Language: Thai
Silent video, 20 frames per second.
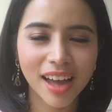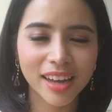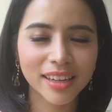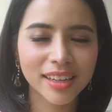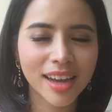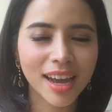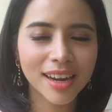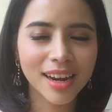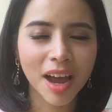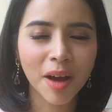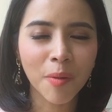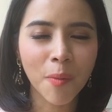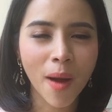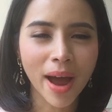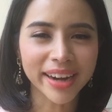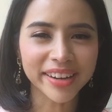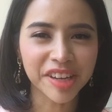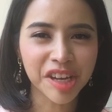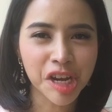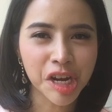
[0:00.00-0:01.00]
นิยายรักกว
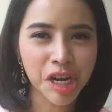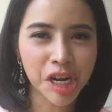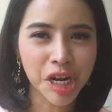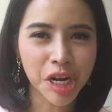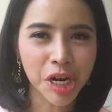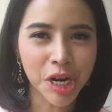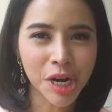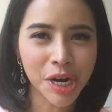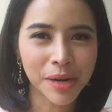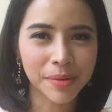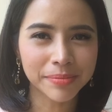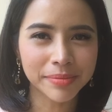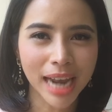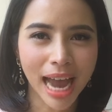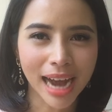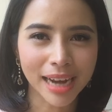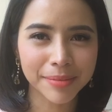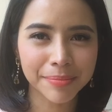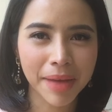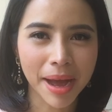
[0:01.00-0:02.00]
นเยิ้ม
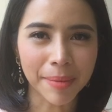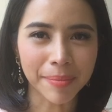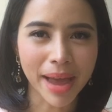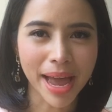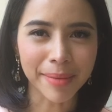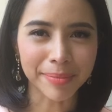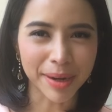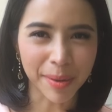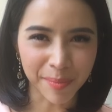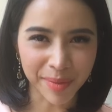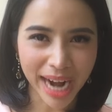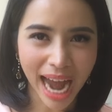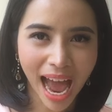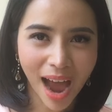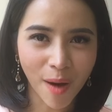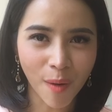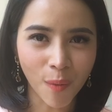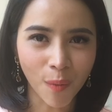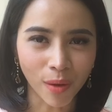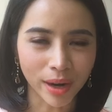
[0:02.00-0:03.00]
รักแบบแอบน้ำ
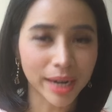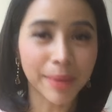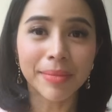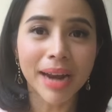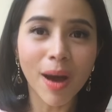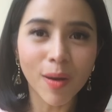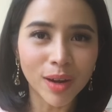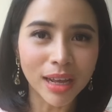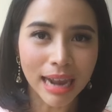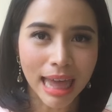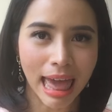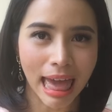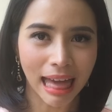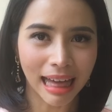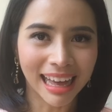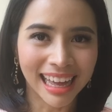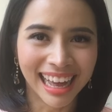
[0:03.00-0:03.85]
เน่า น้ำเน่าเลยแหละ